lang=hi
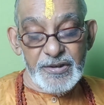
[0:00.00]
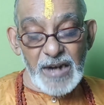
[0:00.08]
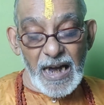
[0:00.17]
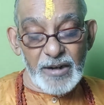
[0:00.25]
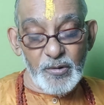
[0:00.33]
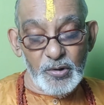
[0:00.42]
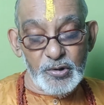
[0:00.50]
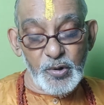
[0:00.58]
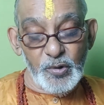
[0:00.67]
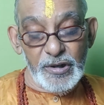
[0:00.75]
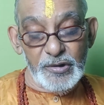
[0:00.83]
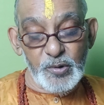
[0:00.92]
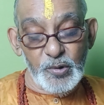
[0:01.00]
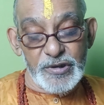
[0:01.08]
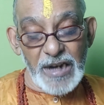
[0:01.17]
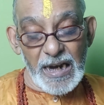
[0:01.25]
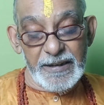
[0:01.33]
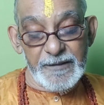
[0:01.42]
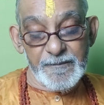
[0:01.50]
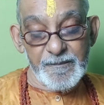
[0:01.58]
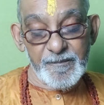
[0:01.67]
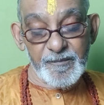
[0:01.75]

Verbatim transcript: चार ओर धूरी धूल छा गई